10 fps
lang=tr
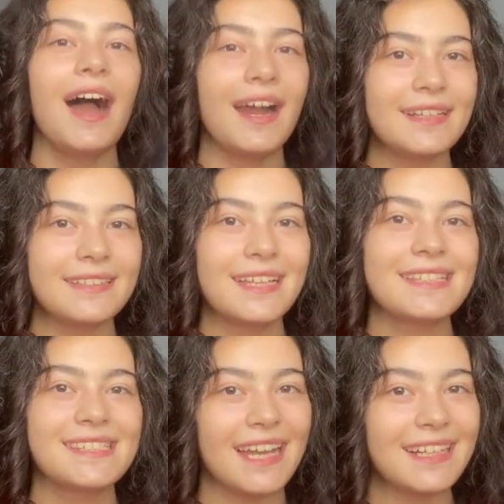Ardından
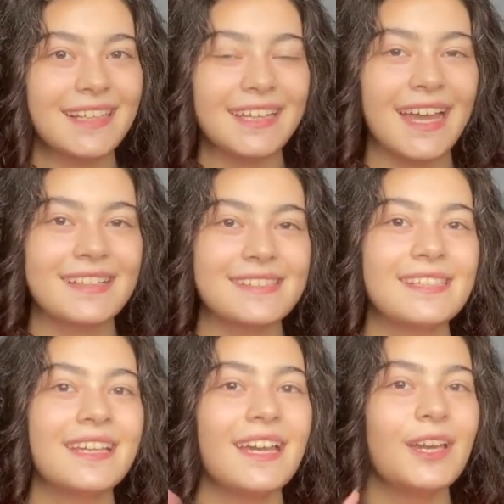Sahra'nın
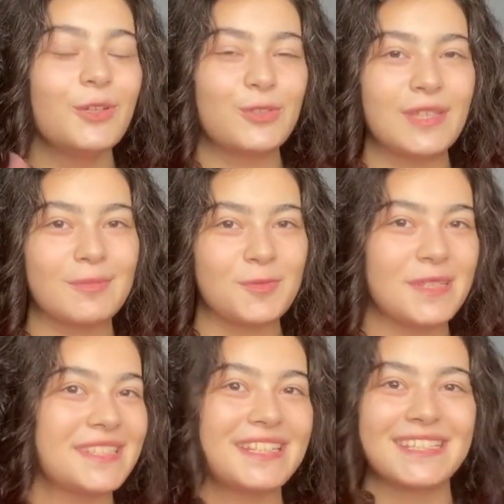hayatı
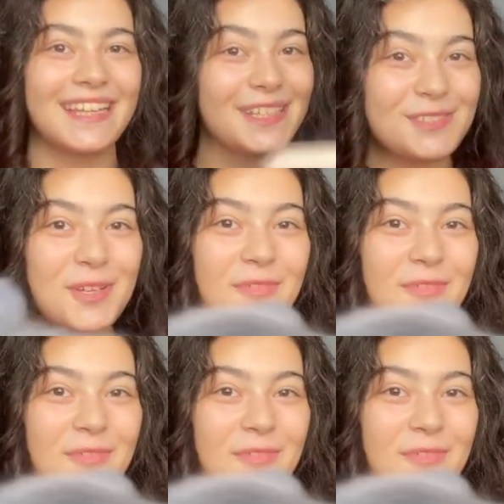365 derece değişiyor